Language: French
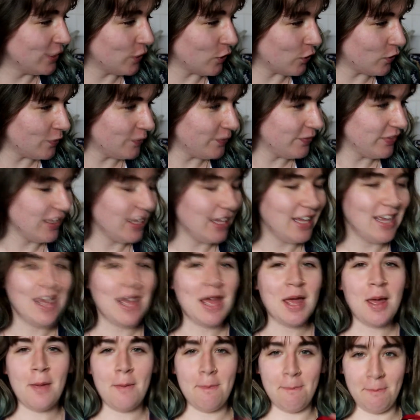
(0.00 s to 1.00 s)
non.
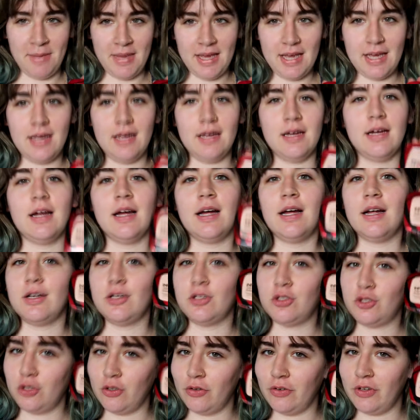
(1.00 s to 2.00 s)
Mais
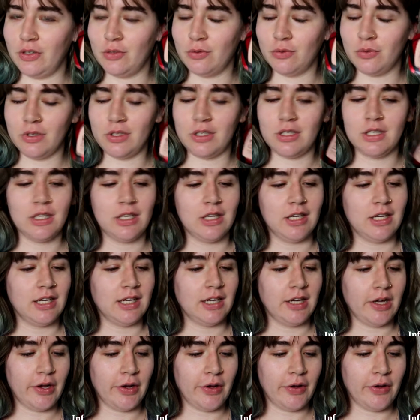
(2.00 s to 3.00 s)
je vais donc
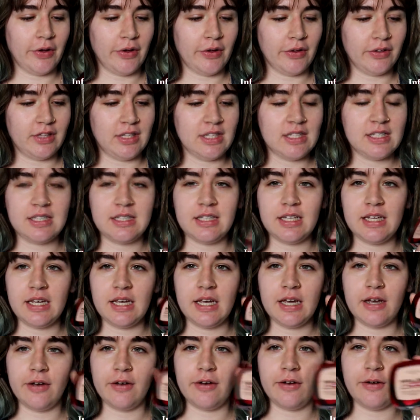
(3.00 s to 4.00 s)
tester